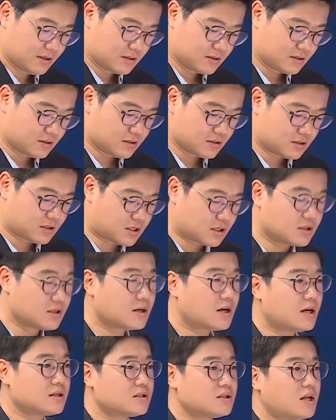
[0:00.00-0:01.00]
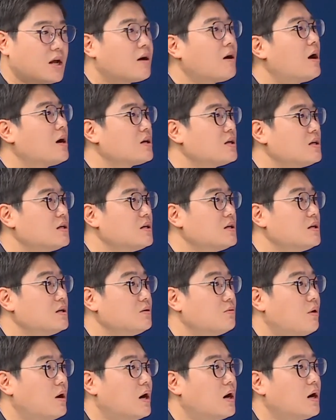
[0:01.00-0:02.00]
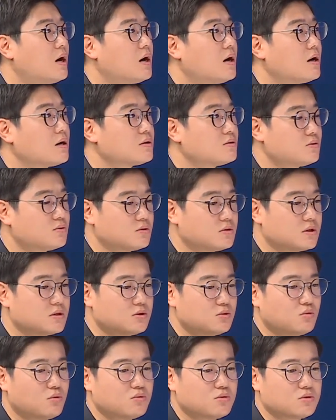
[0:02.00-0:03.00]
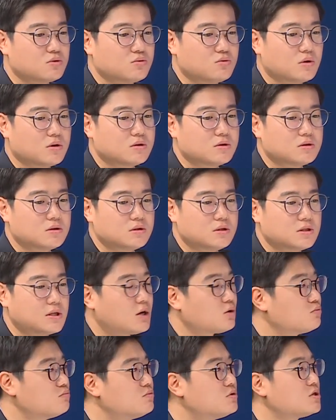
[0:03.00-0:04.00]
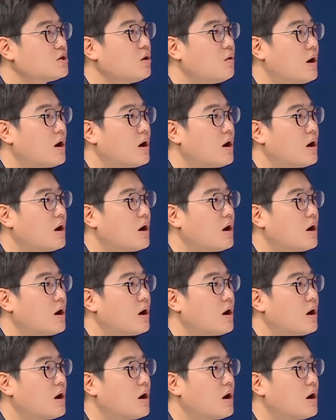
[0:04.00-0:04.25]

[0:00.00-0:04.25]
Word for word: 어, 지금까지 대강이와 그리고 이제 신동근 의원이 잘 움직여